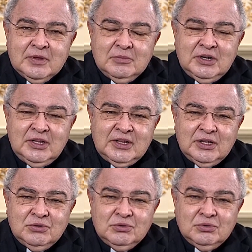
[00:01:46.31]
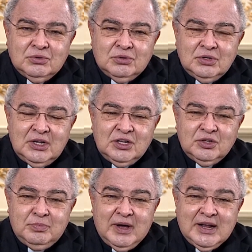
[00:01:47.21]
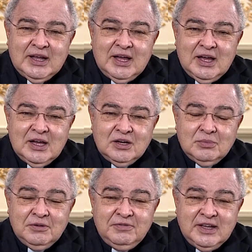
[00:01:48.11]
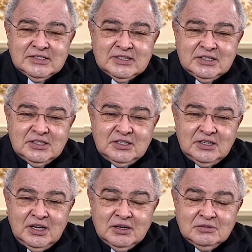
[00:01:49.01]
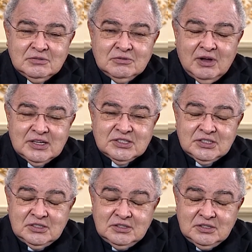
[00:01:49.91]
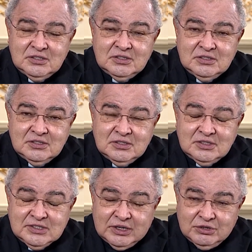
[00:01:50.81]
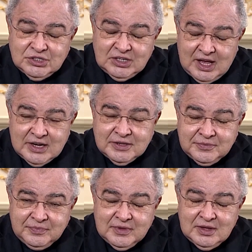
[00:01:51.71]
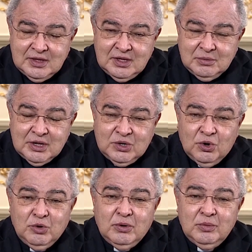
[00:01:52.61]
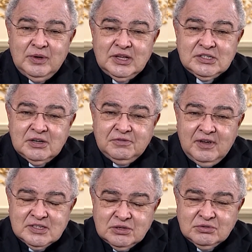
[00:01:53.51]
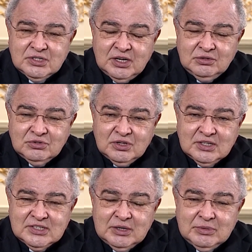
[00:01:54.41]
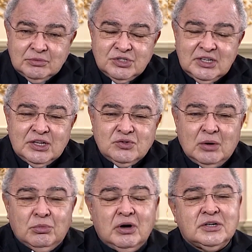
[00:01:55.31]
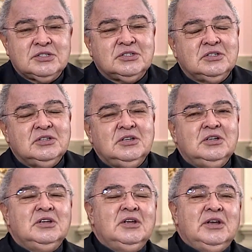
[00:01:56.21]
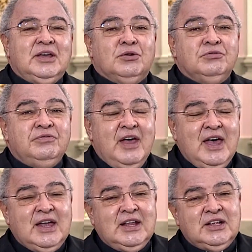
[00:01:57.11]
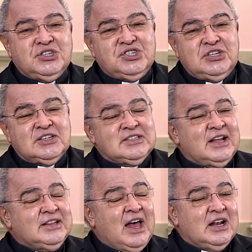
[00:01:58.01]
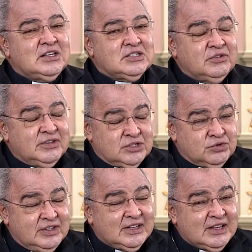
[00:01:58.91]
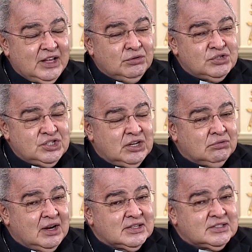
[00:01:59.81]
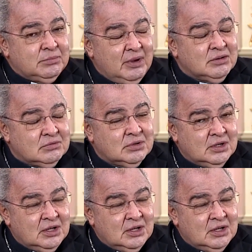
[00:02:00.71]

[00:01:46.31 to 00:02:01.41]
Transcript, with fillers: mas, no entanto, olhando para uma festa que é quase que extraordinária, porque normalmente a festa dos santos nós celebramos o dia da sua morte que é o Vere Dies Natalis, ou seja, o verdadeiro dia do nascimento,